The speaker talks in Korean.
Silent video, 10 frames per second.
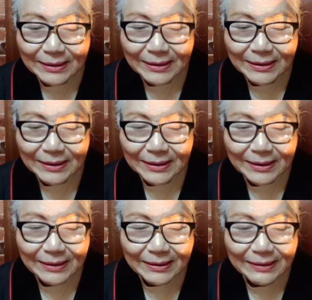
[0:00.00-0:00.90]

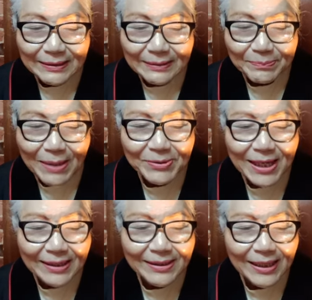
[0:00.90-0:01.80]
저기, 밤새
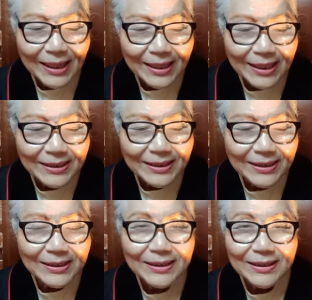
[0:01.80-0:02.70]

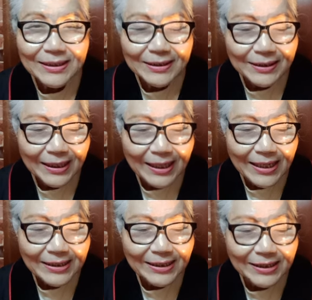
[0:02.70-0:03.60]
안녕하신,
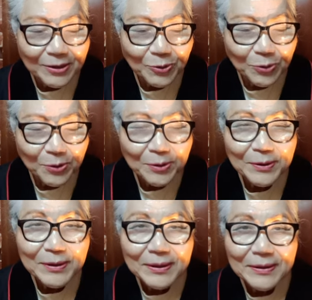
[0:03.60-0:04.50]
하신 것도,
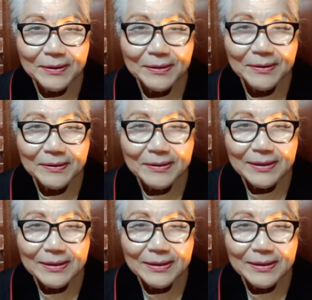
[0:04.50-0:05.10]
어,